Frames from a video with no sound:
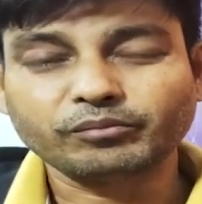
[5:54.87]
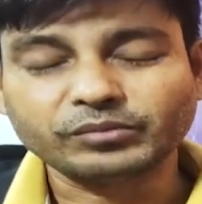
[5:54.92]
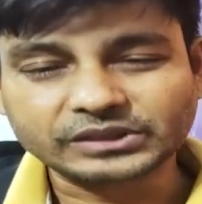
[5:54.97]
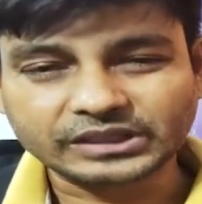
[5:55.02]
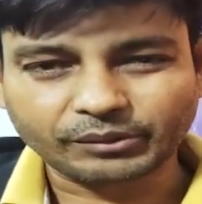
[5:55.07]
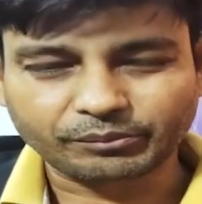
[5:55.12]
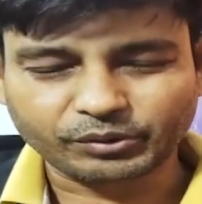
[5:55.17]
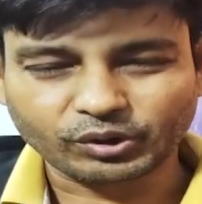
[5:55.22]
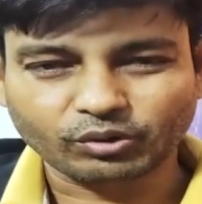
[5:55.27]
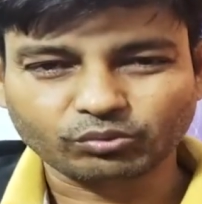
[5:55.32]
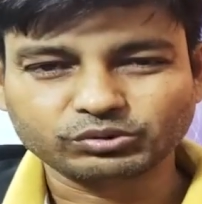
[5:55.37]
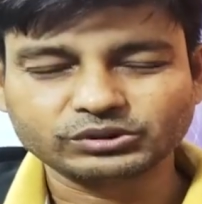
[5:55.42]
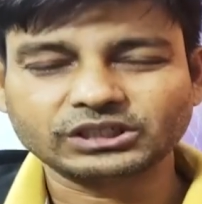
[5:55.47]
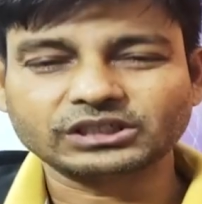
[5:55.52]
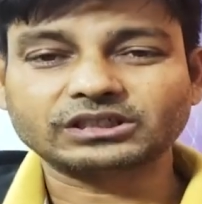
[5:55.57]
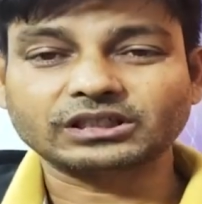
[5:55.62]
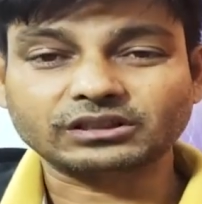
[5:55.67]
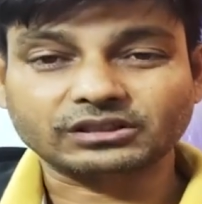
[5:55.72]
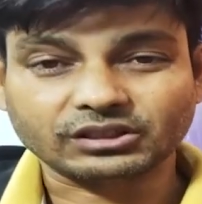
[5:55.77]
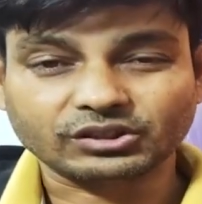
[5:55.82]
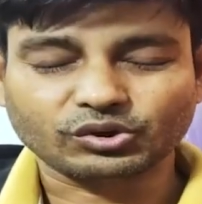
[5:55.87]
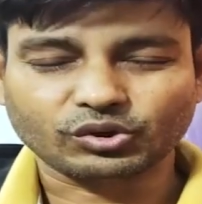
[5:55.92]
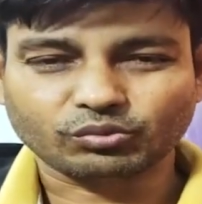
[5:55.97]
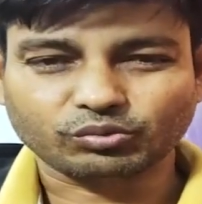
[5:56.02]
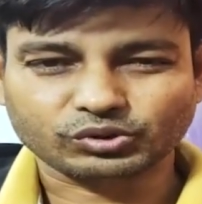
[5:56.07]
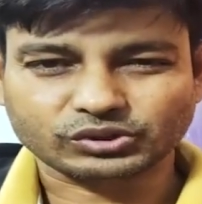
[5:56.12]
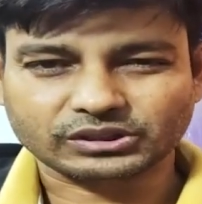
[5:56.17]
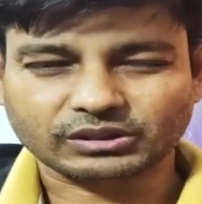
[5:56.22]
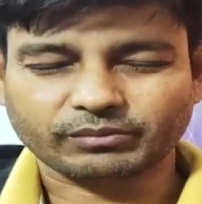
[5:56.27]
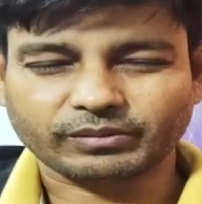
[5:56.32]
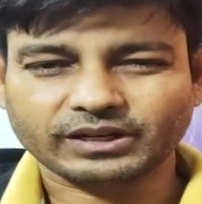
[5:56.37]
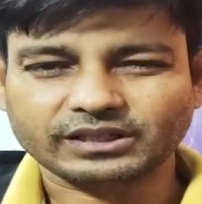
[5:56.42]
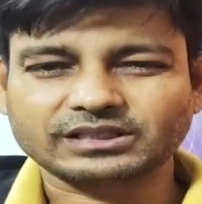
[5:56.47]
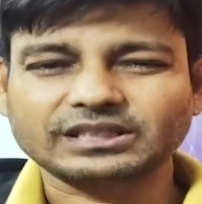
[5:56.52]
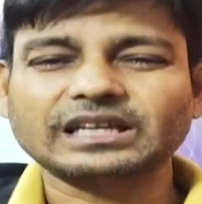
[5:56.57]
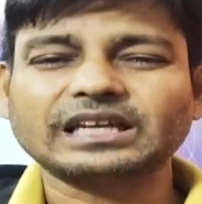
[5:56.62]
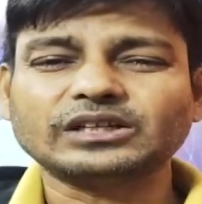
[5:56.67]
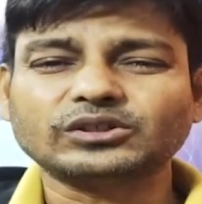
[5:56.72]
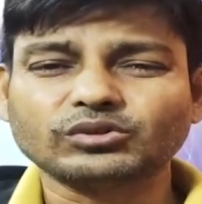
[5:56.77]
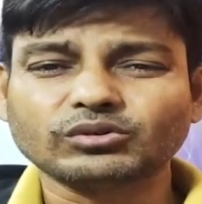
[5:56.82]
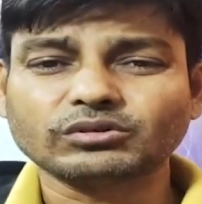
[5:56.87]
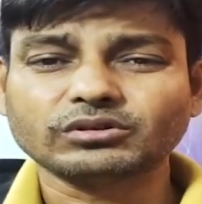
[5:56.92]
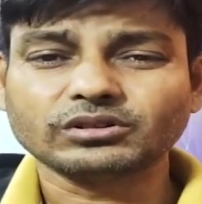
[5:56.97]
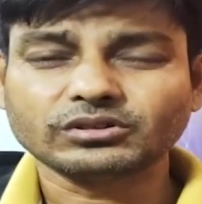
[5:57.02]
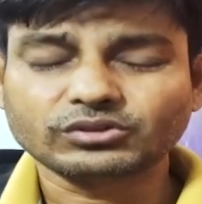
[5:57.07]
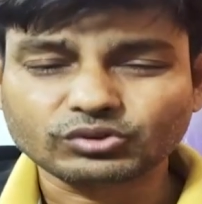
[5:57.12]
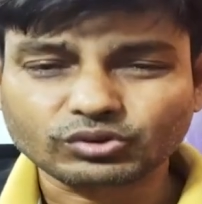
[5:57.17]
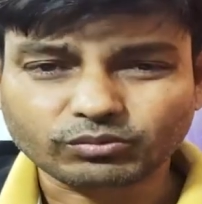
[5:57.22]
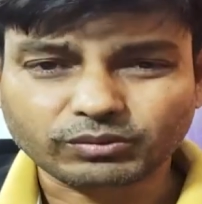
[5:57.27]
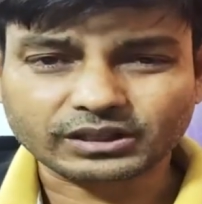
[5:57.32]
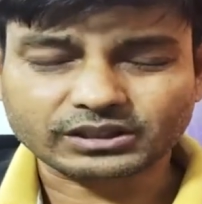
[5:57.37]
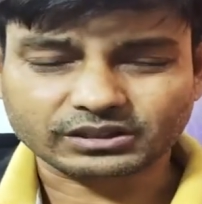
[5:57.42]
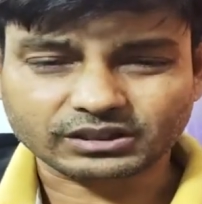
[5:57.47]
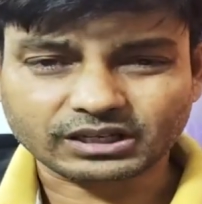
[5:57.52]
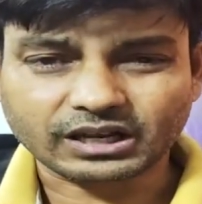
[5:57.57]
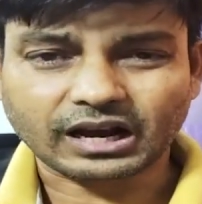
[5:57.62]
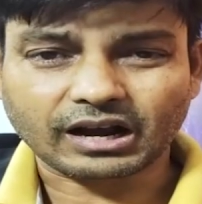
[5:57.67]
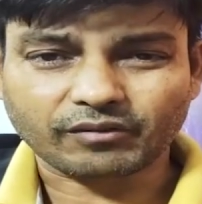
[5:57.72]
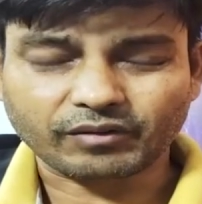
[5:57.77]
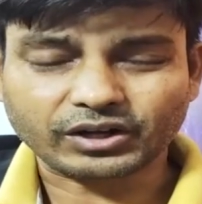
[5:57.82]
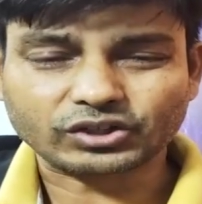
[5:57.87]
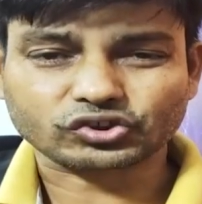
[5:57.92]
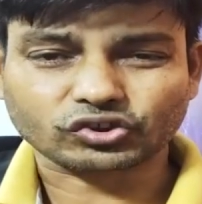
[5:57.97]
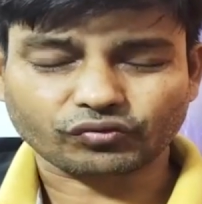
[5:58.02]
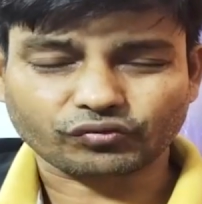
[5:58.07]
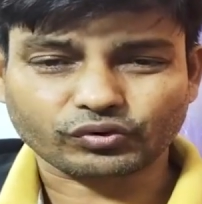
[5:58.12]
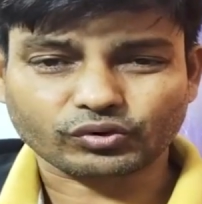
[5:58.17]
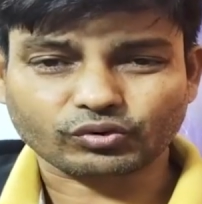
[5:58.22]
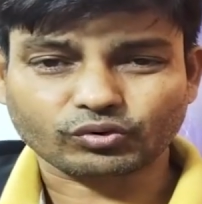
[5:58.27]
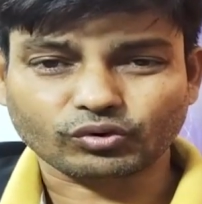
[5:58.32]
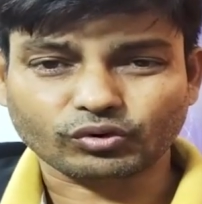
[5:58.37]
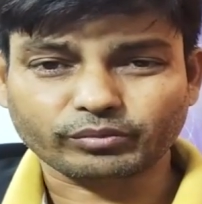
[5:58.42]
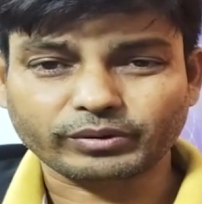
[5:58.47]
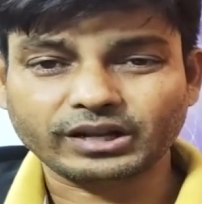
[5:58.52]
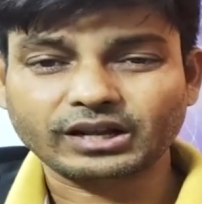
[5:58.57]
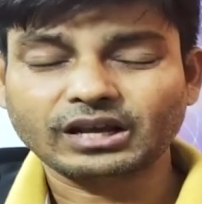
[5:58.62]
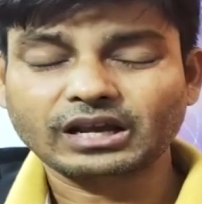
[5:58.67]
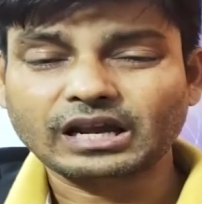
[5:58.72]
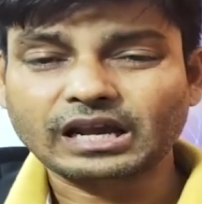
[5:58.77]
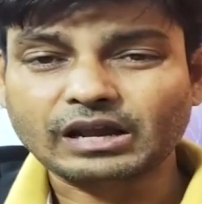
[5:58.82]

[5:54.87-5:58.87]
বিজেপিও বুঝেছেন তিনিও বুঝতে বুঝতে পেরেছেন এই জন্য দ্বিতীয়বার তিনি আবার সফর করবেন